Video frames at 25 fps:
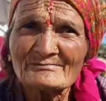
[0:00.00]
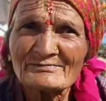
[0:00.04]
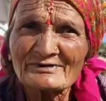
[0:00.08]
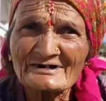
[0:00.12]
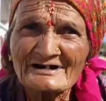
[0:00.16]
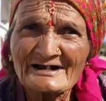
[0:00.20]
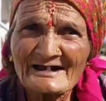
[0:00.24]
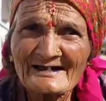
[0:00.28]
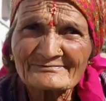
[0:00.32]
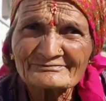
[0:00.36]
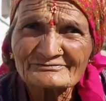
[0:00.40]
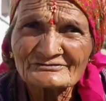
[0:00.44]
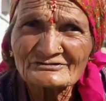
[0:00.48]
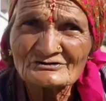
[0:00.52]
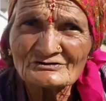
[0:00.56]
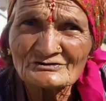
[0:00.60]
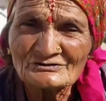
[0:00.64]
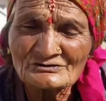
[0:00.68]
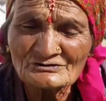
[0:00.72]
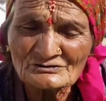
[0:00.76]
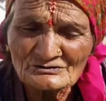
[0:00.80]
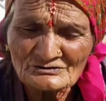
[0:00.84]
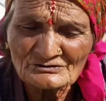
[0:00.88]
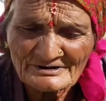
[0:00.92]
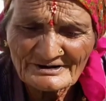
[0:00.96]
प्राप्त
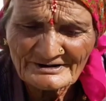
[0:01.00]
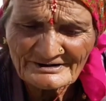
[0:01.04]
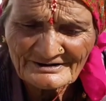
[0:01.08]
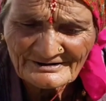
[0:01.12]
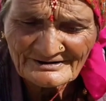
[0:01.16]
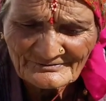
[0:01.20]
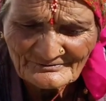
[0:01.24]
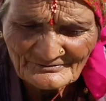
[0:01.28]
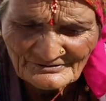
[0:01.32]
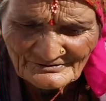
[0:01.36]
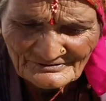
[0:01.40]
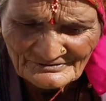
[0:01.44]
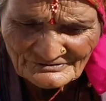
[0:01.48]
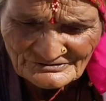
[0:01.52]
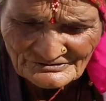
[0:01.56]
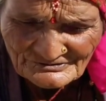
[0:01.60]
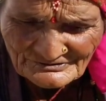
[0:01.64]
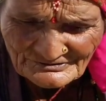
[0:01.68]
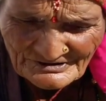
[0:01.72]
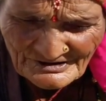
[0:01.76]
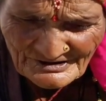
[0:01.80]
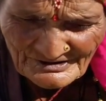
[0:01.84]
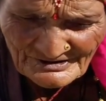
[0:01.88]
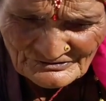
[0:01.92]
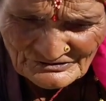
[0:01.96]
हो गई
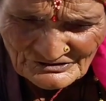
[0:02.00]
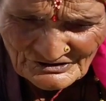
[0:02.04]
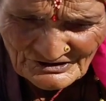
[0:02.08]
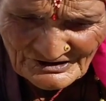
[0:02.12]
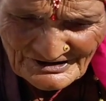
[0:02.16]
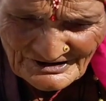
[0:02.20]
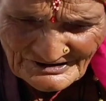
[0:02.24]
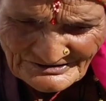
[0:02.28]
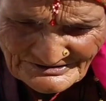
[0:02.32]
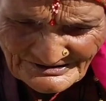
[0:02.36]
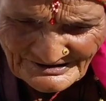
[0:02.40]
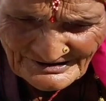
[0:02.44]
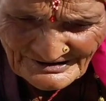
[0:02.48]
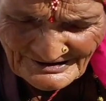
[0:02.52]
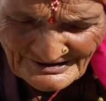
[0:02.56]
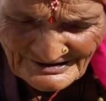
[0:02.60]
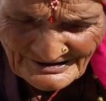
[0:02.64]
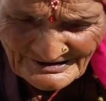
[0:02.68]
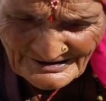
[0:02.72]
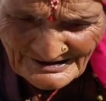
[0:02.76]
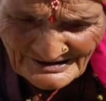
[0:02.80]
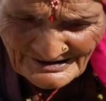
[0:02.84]
उसने उसके लिए